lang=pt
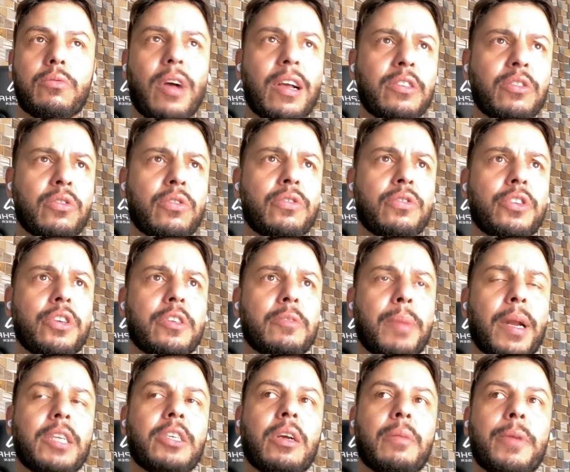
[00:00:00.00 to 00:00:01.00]
quase todos os dias,
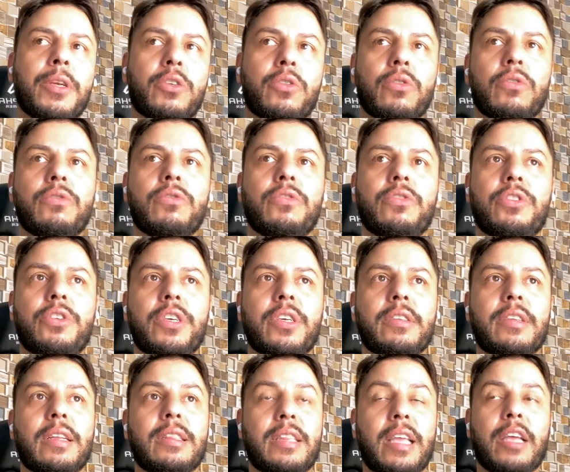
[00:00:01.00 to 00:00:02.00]
praticamente todos os
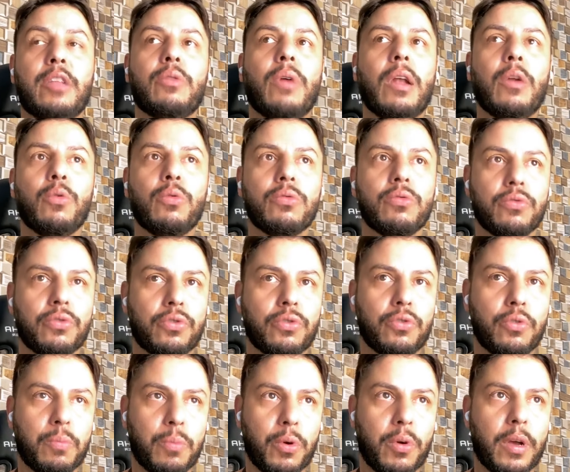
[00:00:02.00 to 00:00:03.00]
dias, atendo alunos
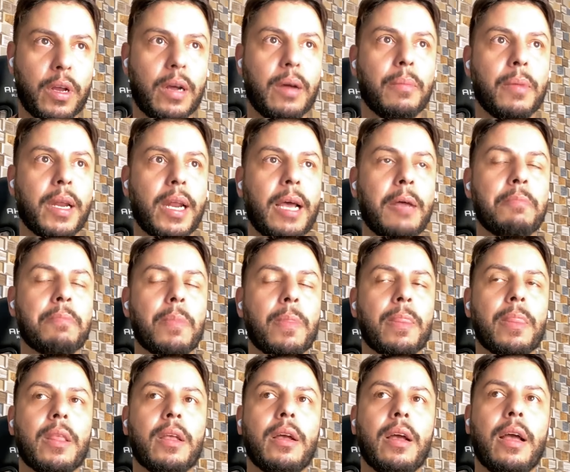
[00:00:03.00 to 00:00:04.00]
do programa, né?
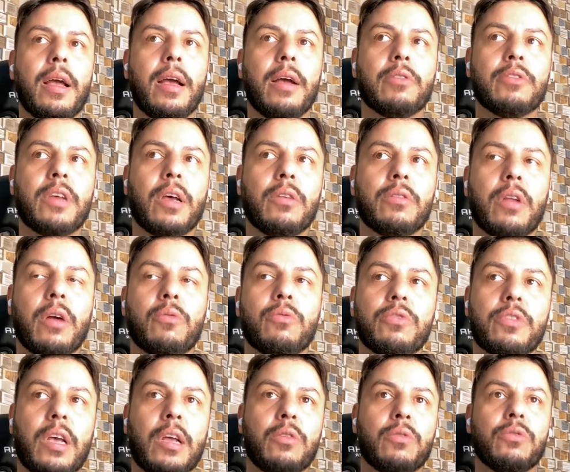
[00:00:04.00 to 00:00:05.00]
É, os,
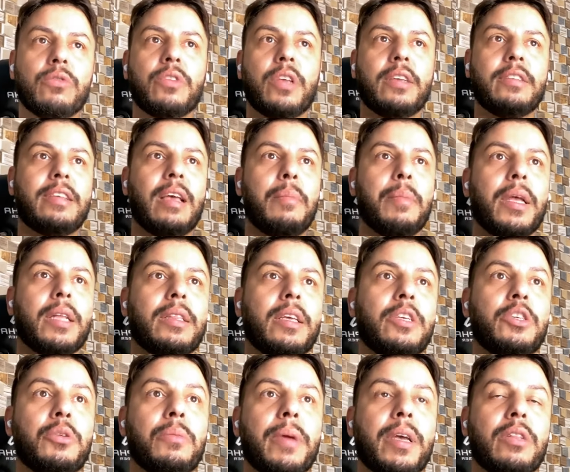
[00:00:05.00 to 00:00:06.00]
alguns alunos recebem
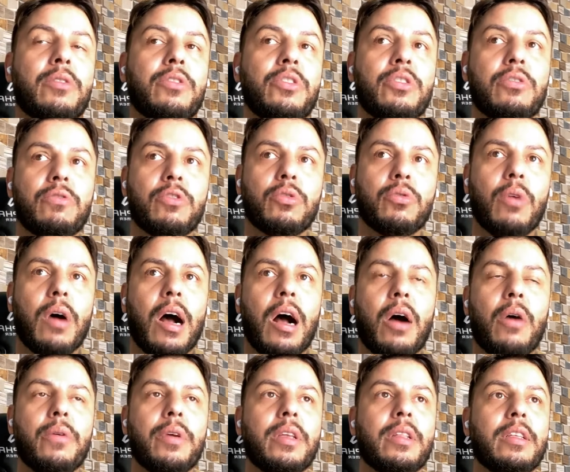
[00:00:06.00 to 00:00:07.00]
atendimento
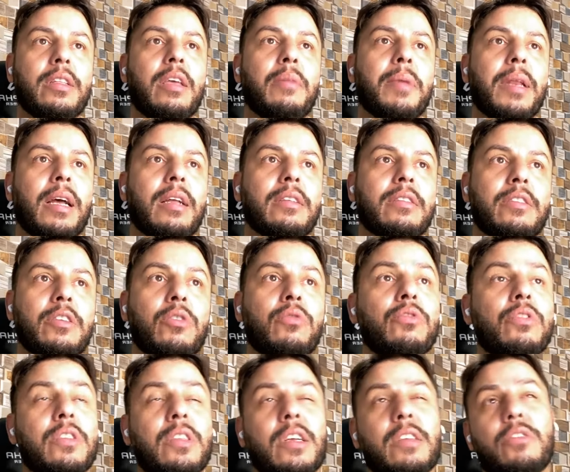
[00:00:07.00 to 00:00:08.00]
individual em determinadas
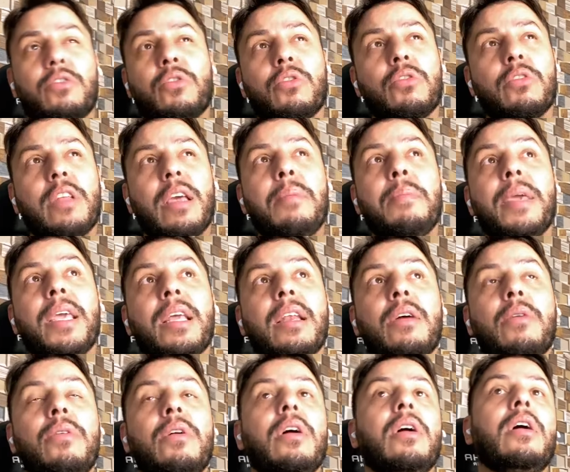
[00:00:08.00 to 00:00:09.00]
circunstâncias, quando
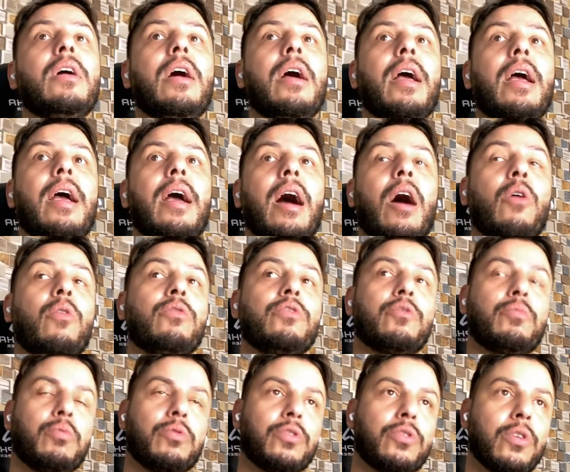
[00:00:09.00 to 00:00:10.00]
terminam, é,
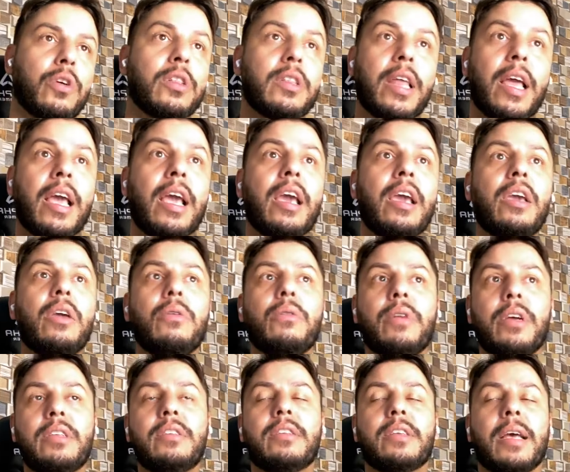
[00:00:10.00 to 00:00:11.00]
alguns por
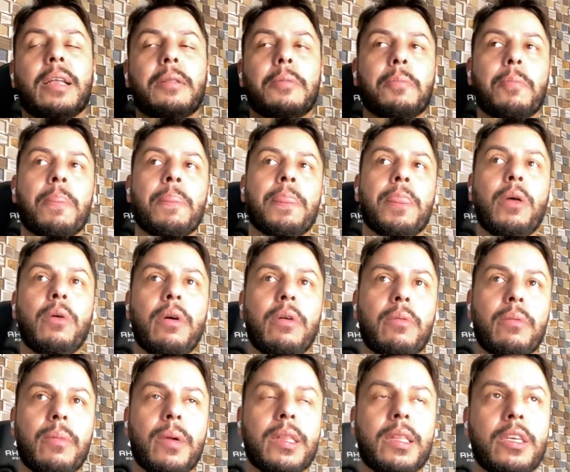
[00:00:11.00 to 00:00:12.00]
sorteio, etc. Então, é
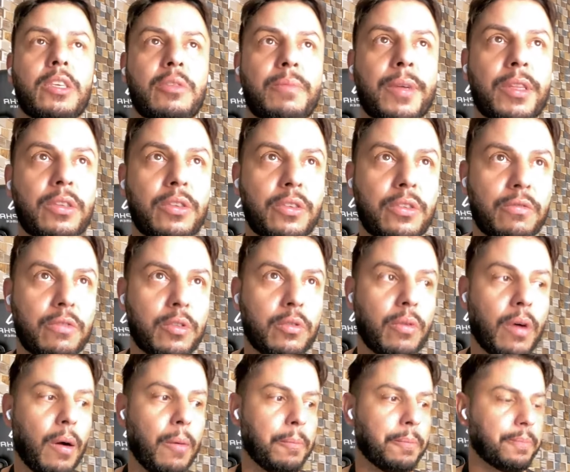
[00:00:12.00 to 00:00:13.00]
um atendimento
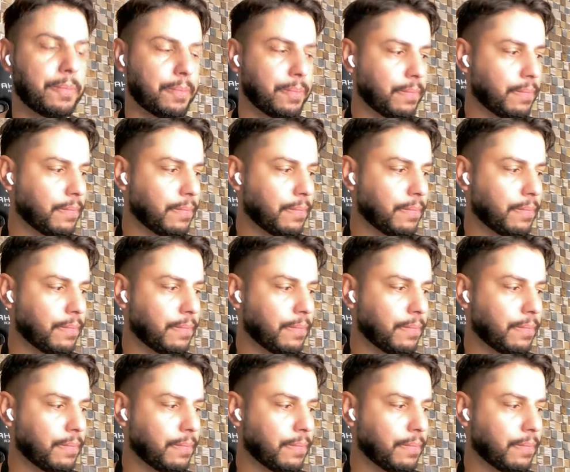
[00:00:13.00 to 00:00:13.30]
individual.